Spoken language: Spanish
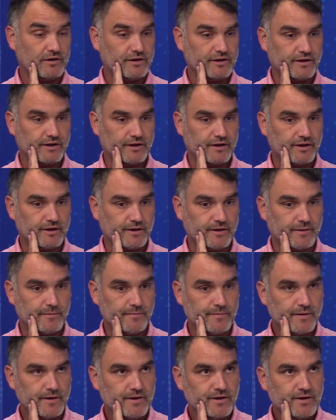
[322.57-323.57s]

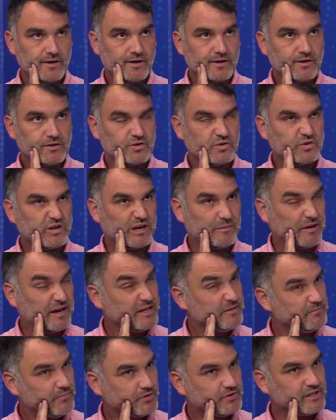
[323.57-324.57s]
Eh, yo creo que la más
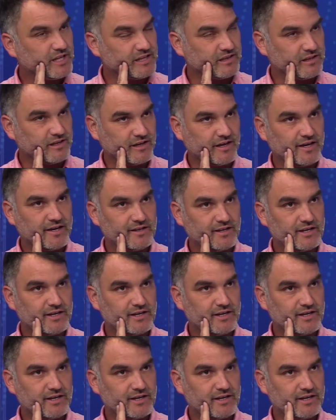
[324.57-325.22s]
importante ahí ¿eh?